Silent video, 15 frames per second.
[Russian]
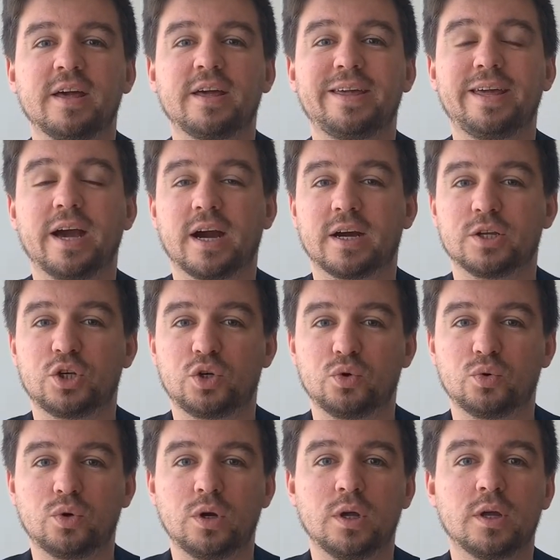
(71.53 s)
я
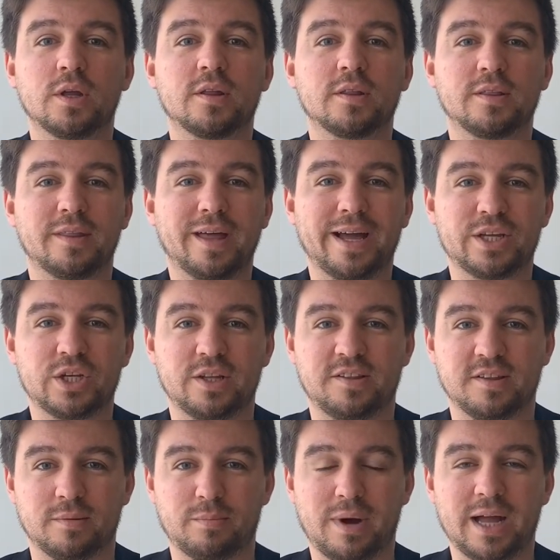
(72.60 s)
хочу начать
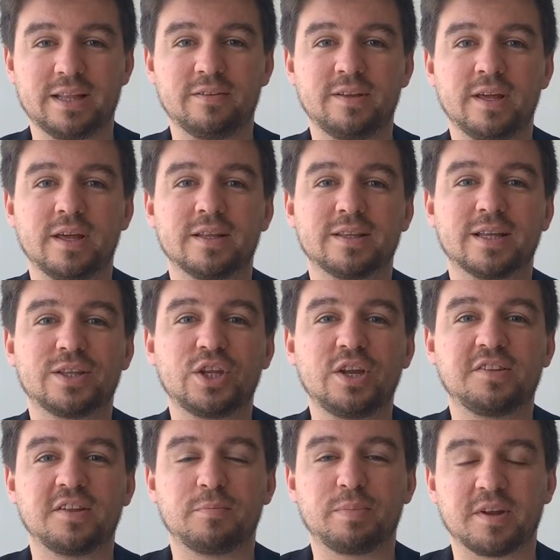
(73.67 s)
зарабатывать на
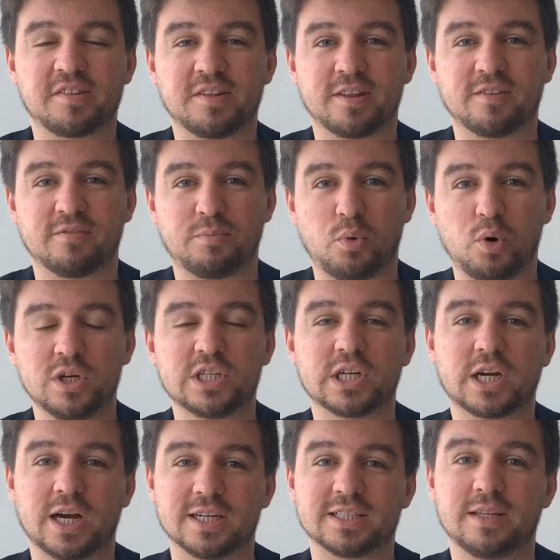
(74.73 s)
30% больше
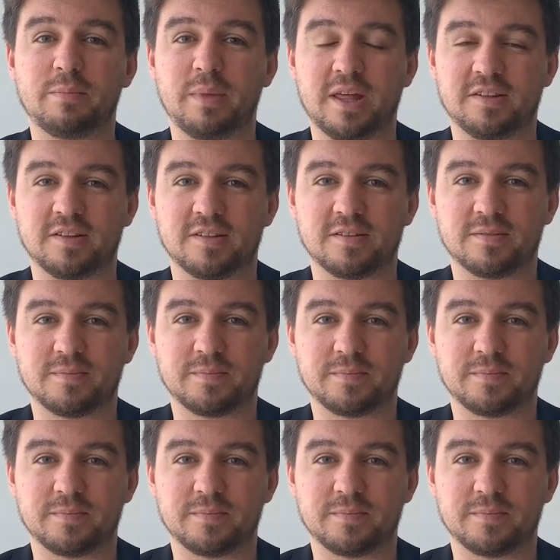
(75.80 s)
каждый месяц.